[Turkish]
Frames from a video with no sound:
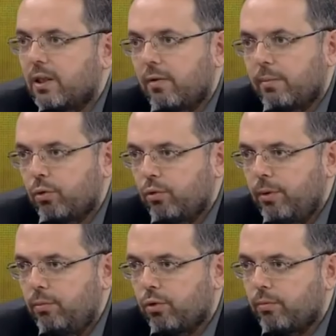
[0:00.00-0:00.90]
de var. Ben onu
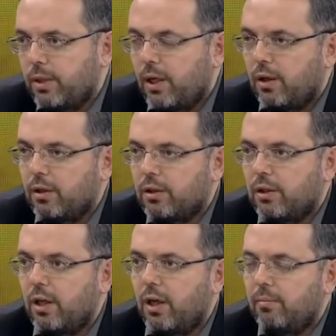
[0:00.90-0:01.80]
bilmiyorum niye alındı,
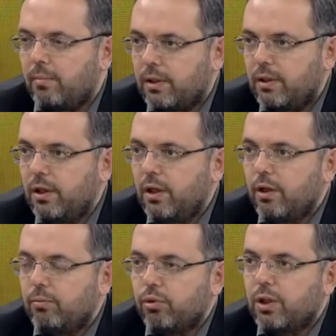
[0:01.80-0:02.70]
niye alınmadı.
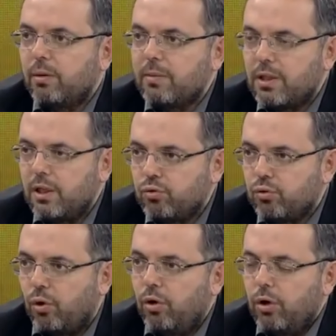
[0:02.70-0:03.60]
Buradaki mesele
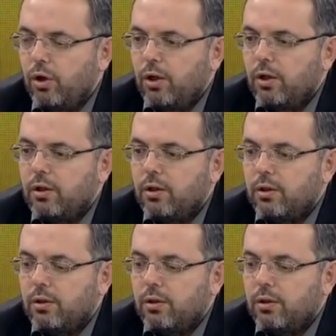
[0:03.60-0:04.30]
şu. E,